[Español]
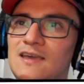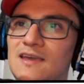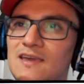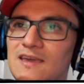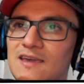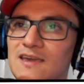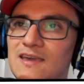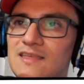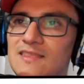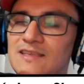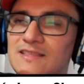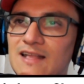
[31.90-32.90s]

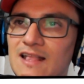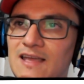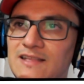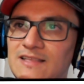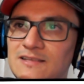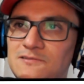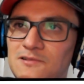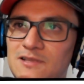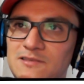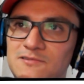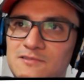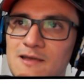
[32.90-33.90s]
eh, de, tarjetas
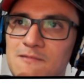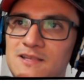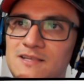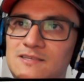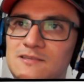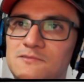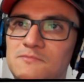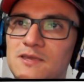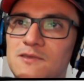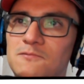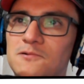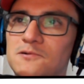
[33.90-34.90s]
coleccionables, si no me
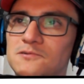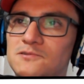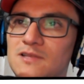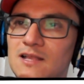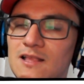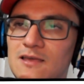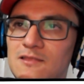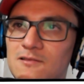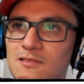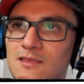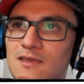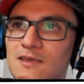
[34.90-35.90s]
equivoco son
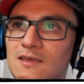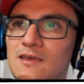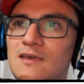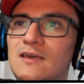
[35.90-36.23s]
alrededor de,